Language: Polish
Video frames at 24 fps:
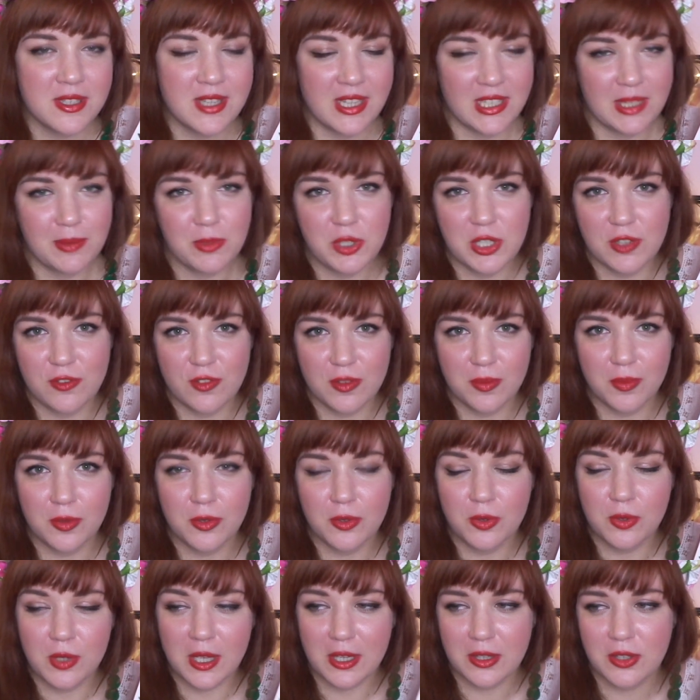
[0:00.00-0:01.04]
zanim się
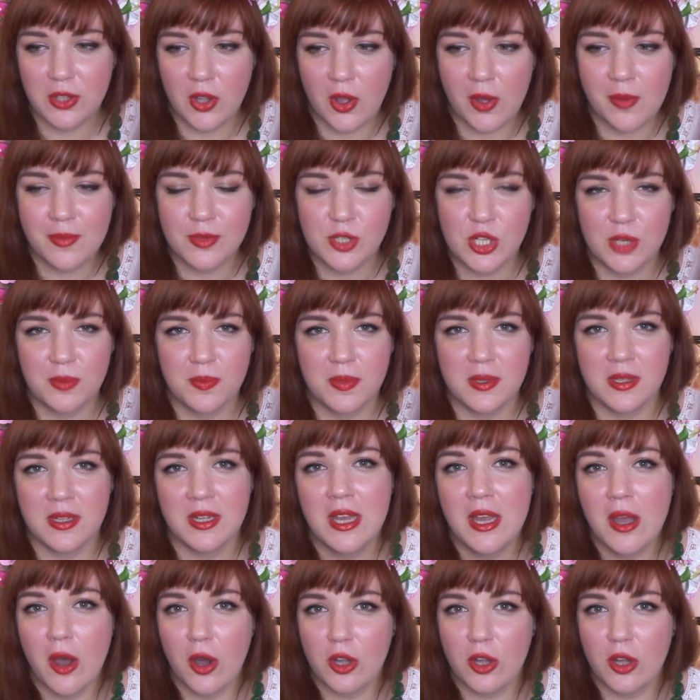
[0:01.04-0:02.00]
wybuduje dom, żeby